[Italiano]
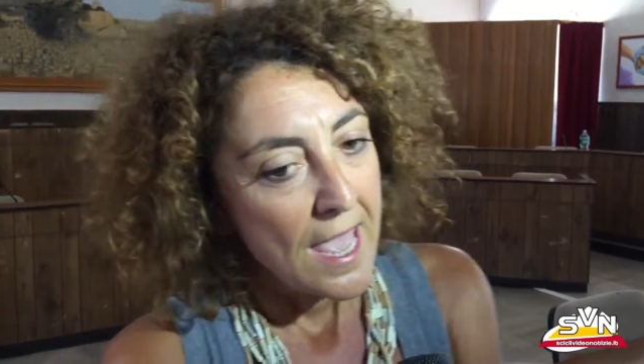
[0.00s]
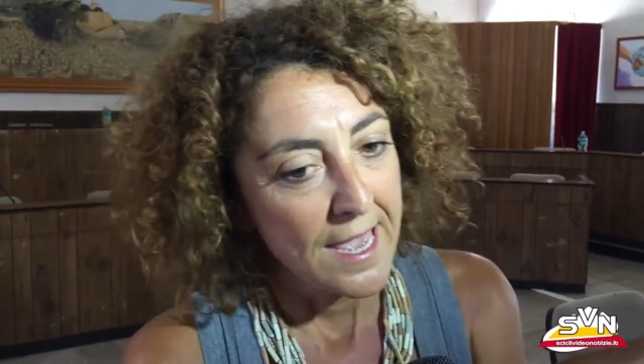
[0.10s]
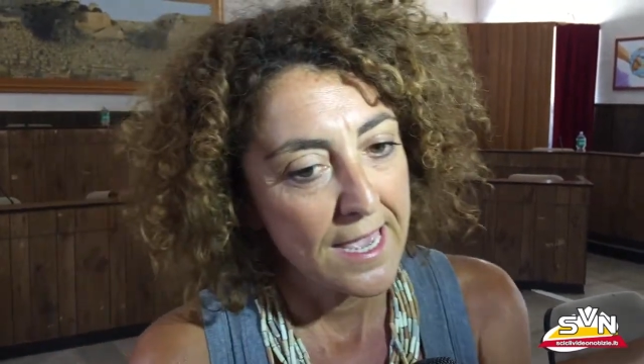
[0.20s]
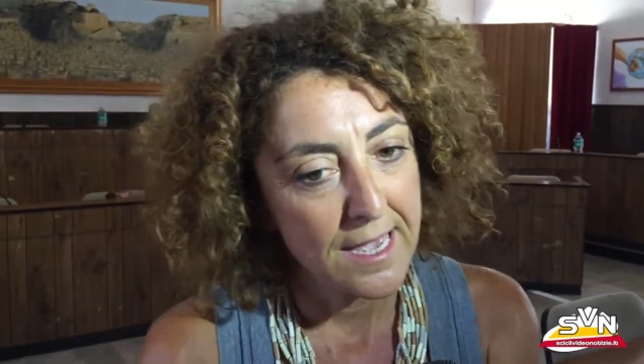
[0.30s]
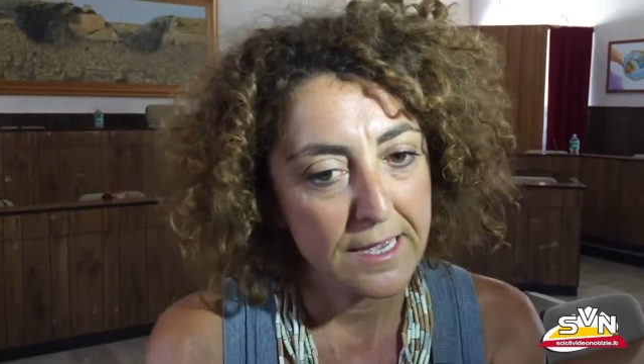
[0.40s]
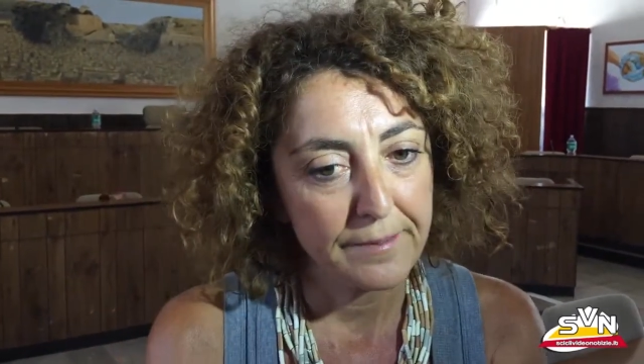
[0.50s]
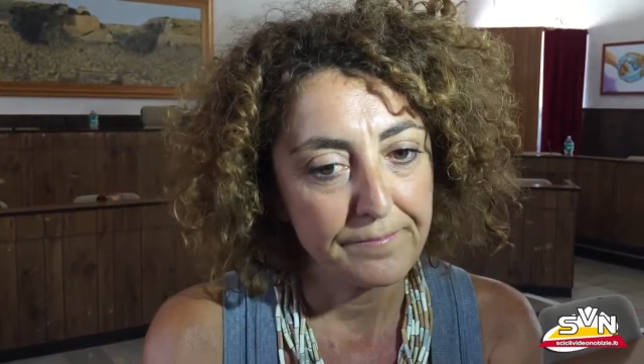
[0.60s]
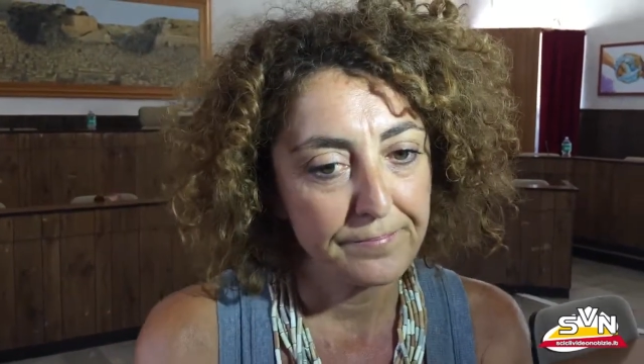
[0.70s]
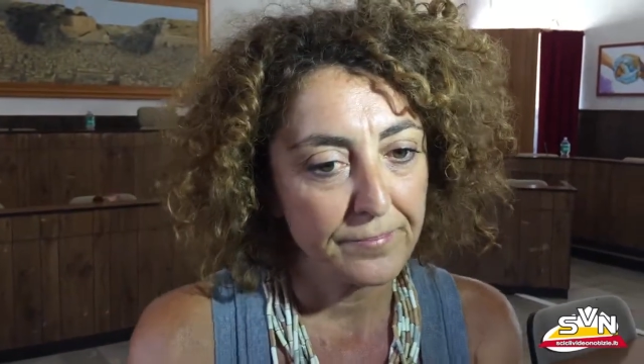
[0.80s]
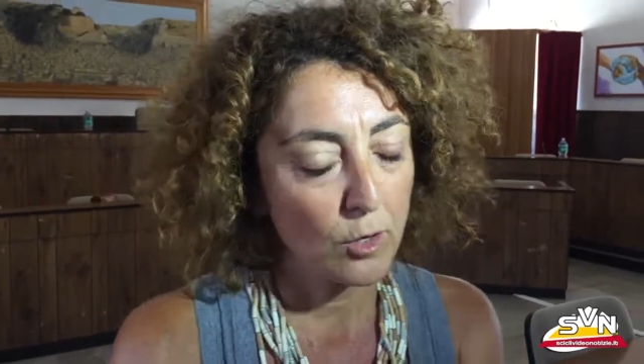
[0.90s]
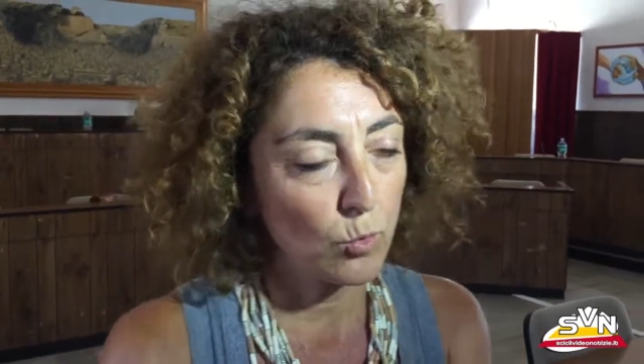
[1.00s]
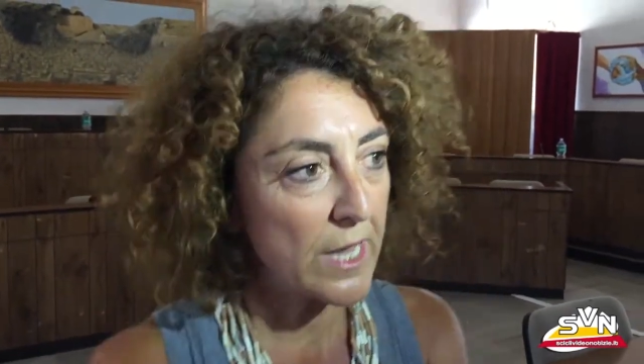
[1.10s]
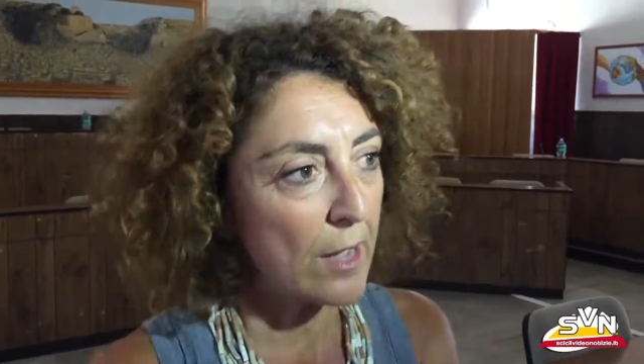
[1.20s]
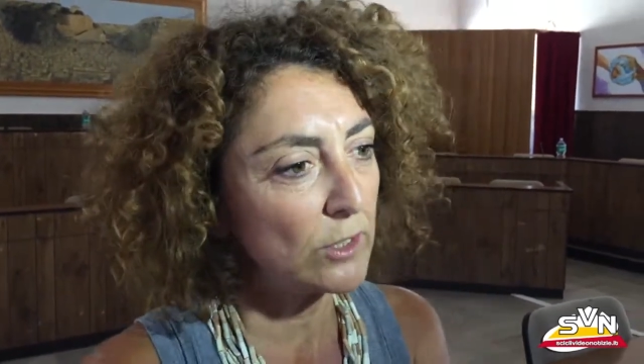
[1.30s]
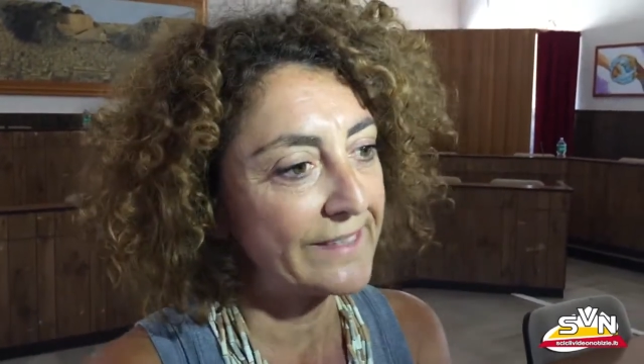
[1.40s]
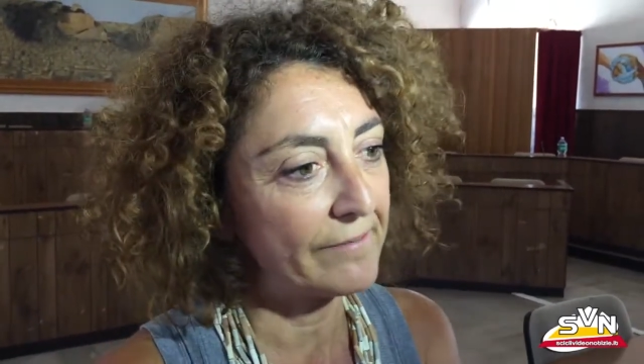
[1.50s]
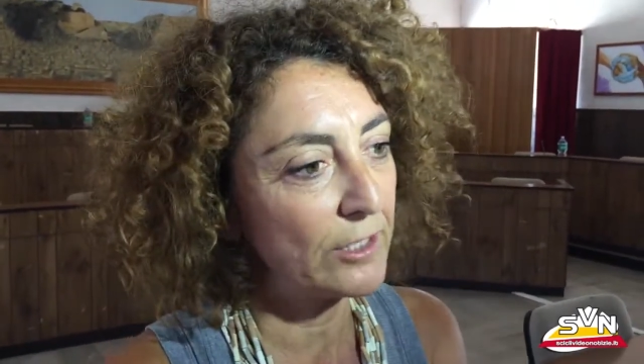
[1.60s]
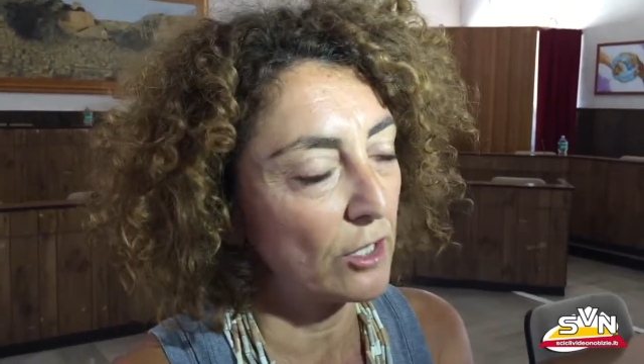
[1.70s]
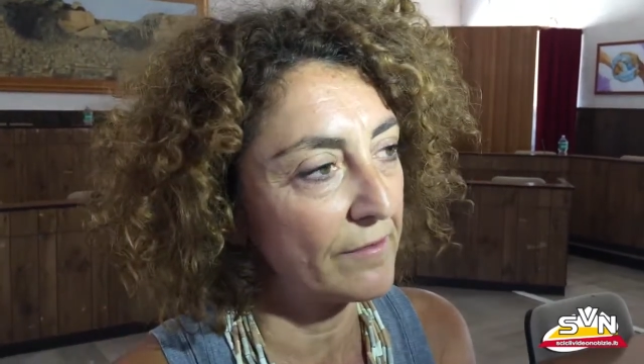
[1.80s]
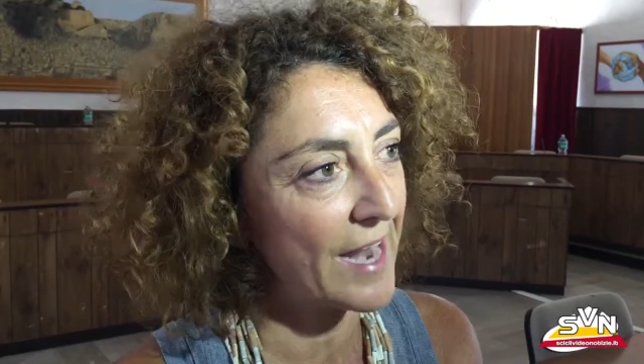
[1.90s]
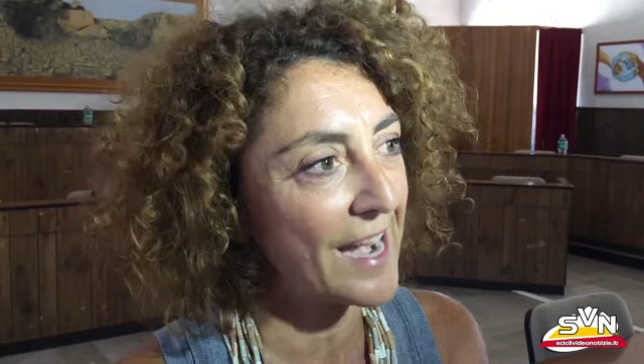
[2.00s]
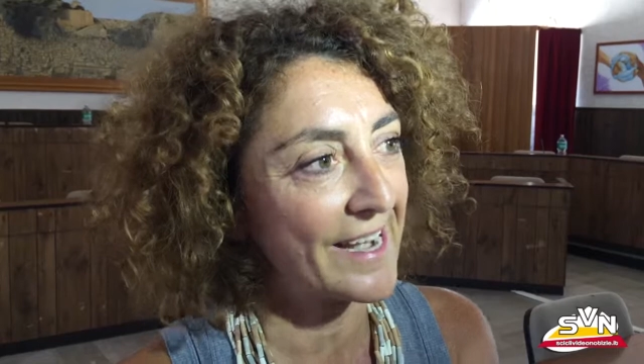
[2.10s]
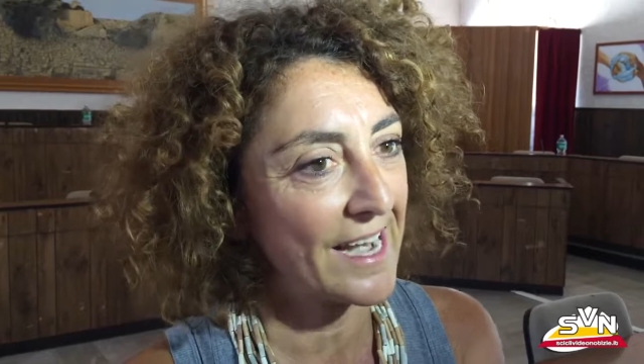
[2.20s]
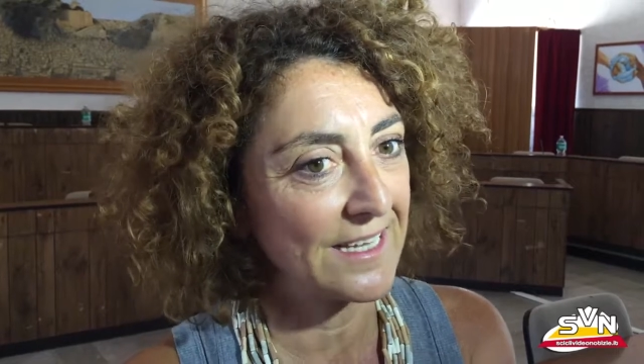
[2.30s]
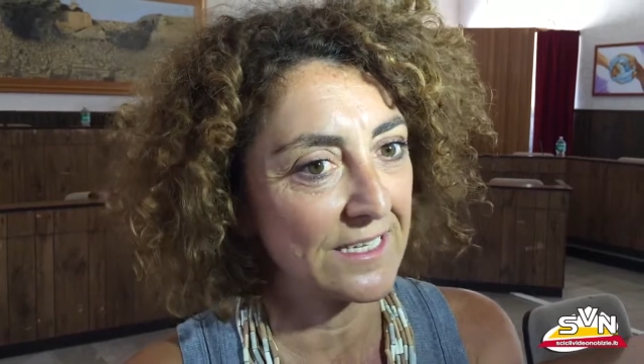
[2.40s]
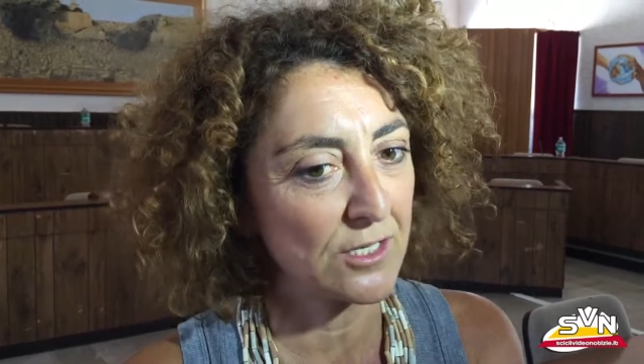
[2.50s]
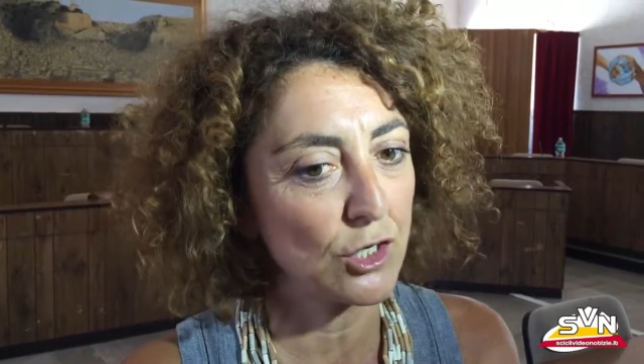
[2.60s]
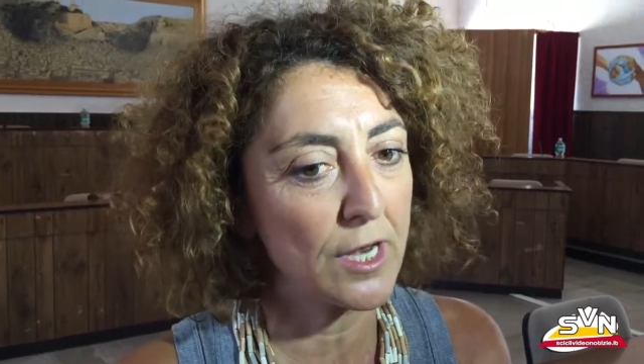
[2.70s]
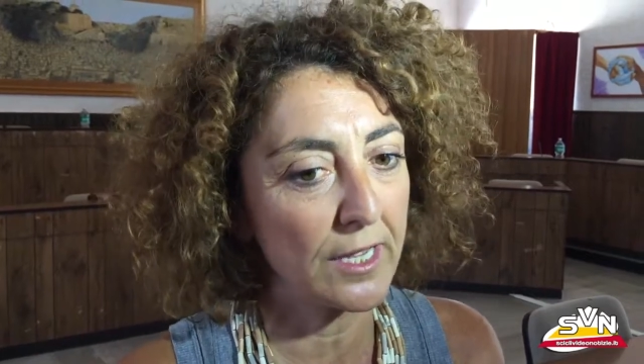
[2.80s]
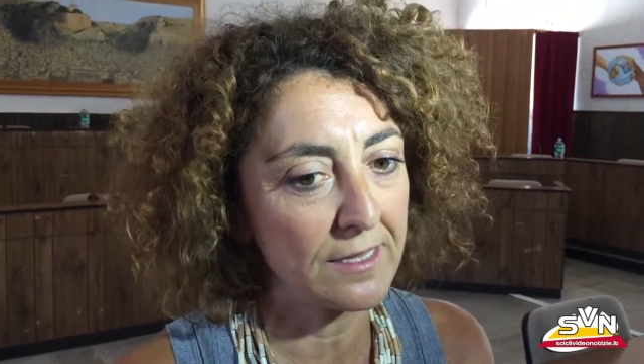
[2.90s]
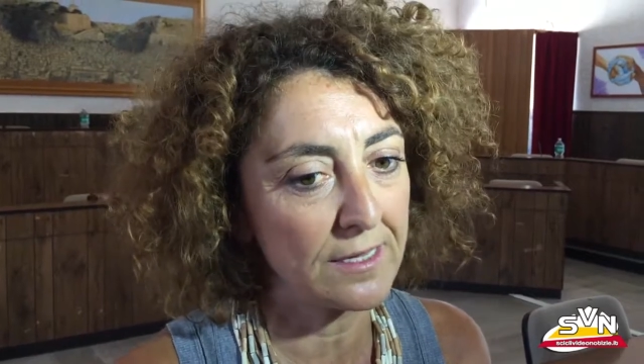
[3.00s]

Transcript: E, ehm, quindi è un intervento che vedrà la realizzazione